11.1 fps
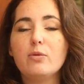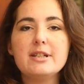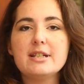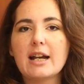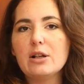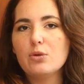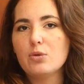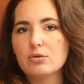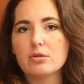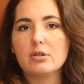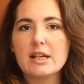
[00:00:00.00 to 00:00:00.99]
on va dire qu'elle ne
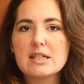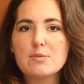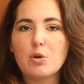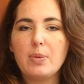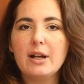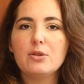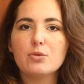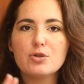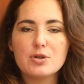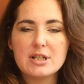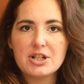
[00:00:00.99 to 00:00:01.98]
compte quasiment pas,
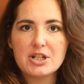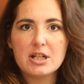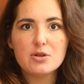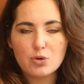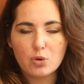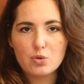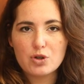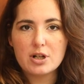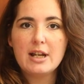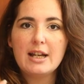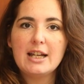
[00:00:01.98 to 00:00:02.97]
donc je sais que j'ai du rouge.